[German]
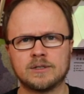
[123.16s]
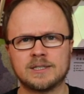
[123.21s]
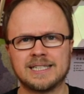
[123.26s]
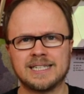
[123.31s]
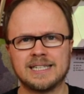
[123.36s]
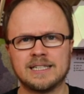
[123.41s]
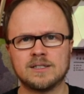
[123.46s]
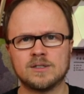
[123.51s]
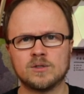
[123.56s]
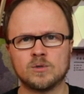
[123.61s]
aus
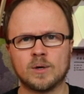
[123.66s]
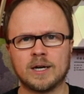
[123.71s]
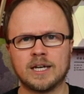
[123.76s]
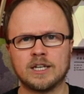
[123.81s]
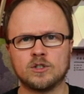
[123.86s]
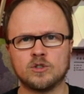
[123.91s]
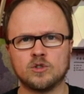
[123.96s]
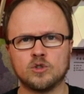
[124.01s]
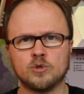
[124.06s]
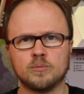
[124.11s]
denen so
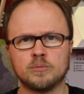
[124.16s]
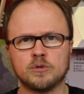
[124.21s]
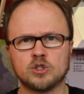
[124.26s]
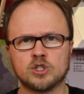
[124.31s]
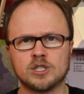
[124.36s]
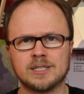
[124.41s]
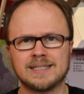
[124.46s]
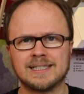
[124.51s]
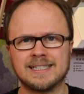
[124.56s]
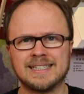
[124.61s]
ein
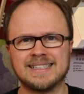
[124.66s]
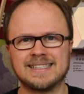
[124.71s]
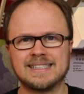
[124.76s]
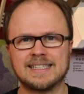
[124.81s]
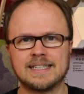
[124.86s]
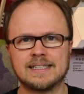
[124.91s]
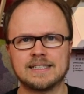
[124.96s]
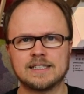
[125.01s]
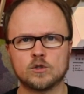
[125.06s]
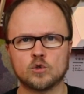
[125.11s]
typisches
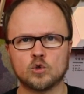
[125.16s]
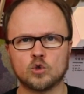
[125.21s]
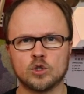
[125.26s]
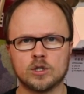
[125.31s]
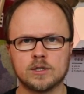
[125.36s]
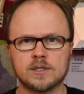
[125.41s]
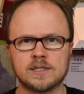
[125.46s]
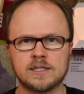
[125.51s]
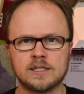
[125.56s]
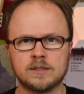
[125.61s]

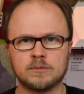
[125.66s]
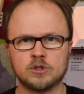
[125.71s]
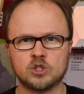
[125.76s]
Lizenzkürzel